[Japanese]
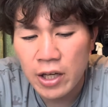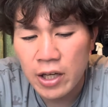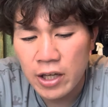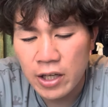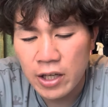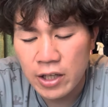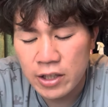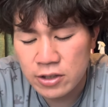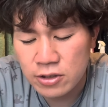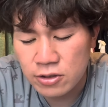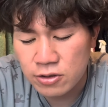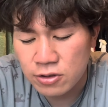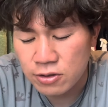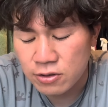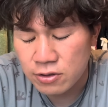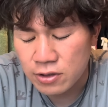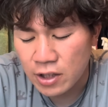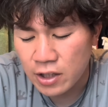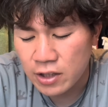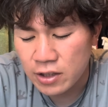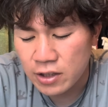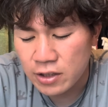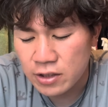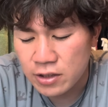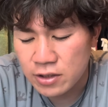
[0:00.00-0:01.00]
えちょっと具
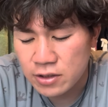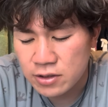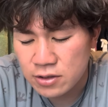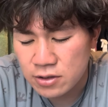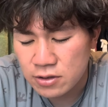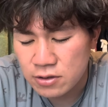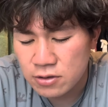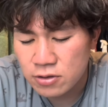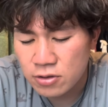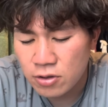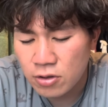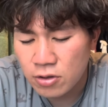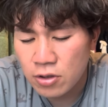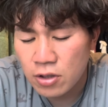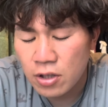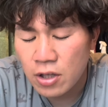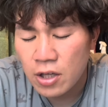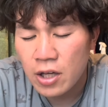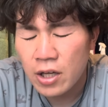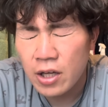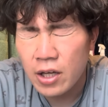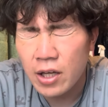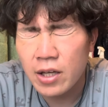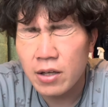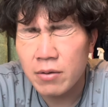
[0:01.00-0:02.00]
体的にすると、
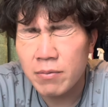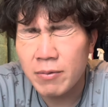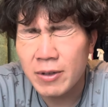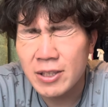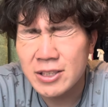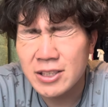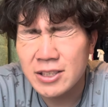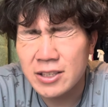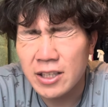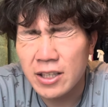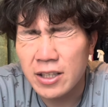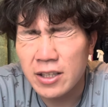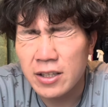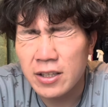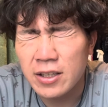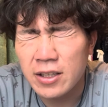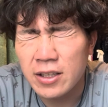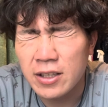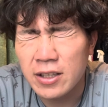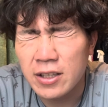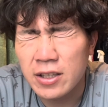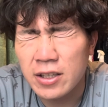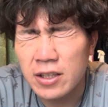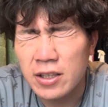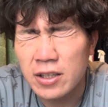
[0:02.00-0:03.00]
えまずね、
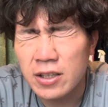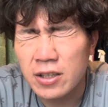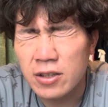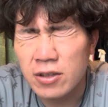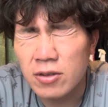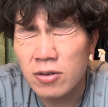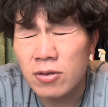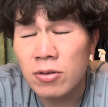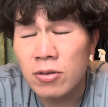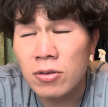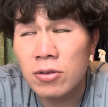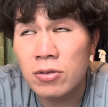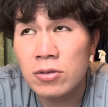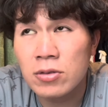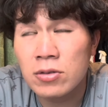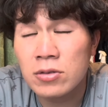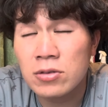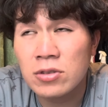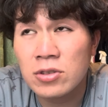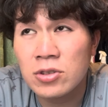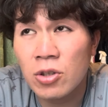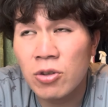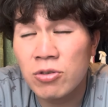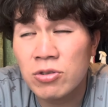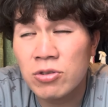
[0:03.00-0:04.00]
えー、この
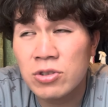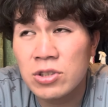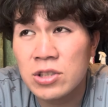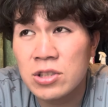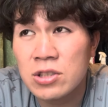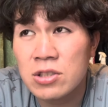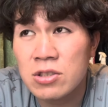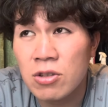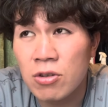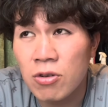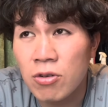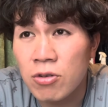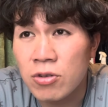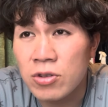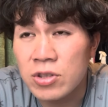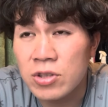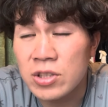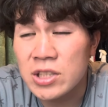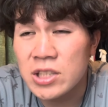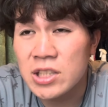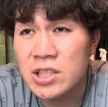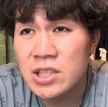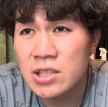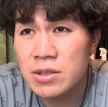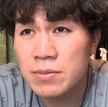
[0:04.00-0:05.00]
総始を
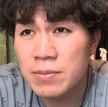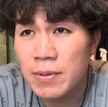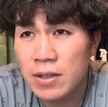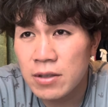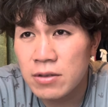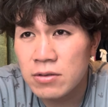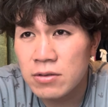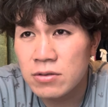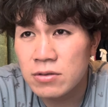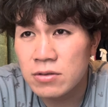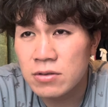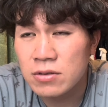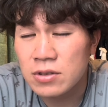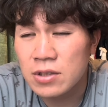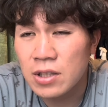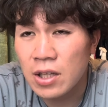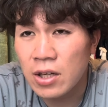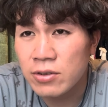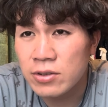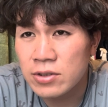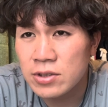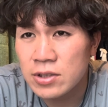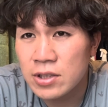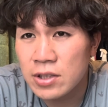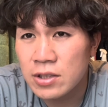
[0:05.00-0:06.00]
一番
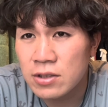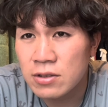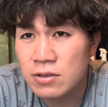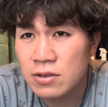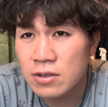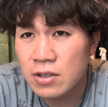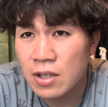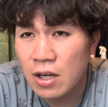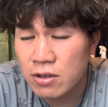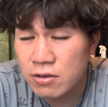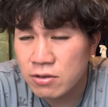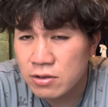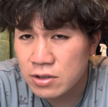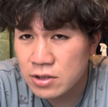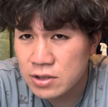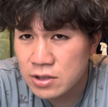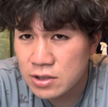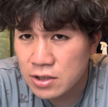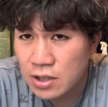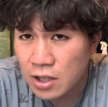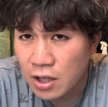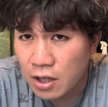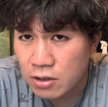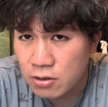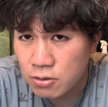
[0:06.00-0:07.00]
倒せる確
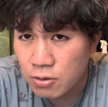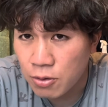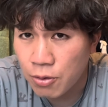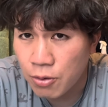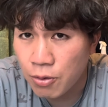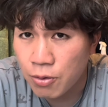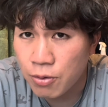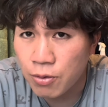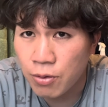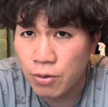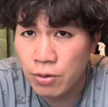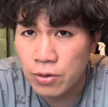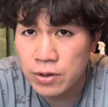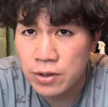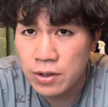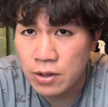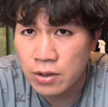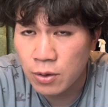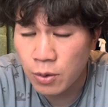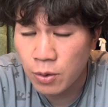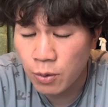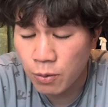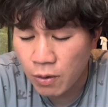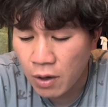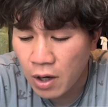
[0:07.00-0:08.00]
率がある高校ってい
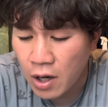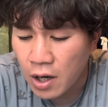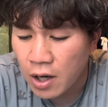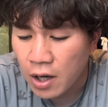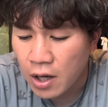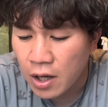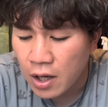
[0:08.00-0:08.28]
うのは、